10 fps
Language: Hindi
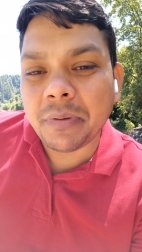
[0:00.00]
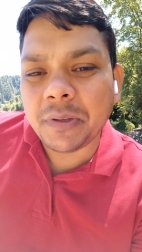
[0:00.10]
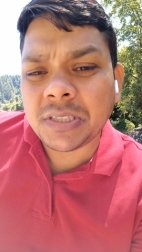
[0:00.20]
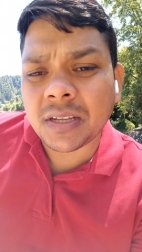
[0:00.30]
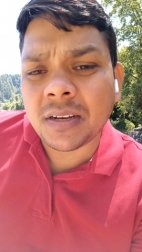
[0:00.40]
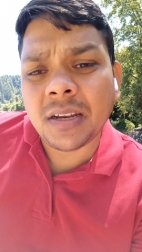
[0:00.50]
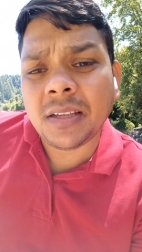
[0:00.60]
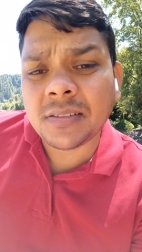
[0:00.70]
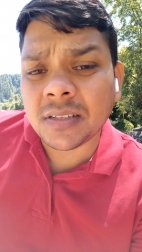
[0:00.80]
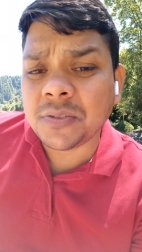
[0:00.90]
में विचार आ रहा है
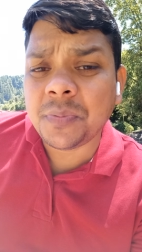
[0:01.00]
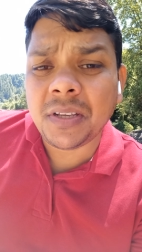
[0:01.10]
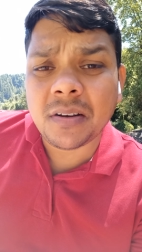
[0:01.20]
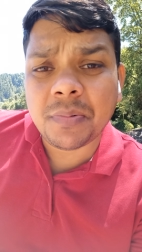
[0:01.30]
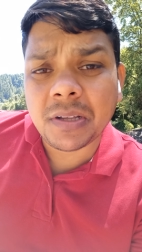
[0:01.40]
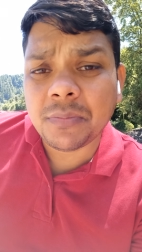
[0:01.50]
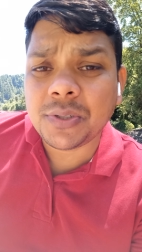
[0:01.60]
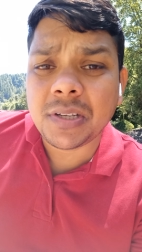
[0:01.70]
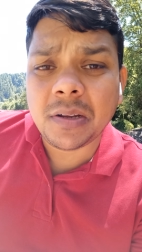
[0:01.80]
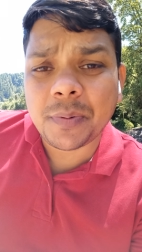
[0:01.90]
कि सच में यार बड़ा
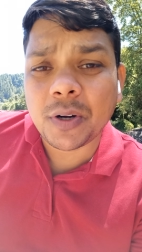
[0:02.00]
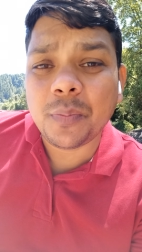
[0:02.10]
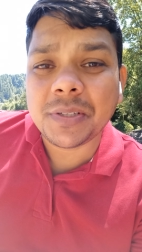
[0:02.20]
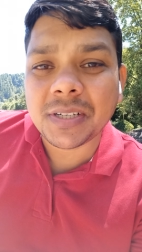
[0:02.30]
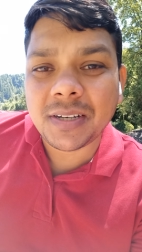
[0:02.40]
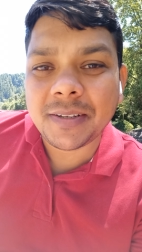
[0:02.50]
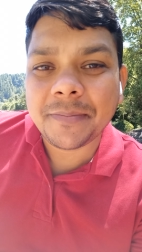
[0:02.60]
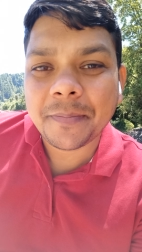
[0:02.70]
मुश्किल है पहाड़ों पर चढ़ना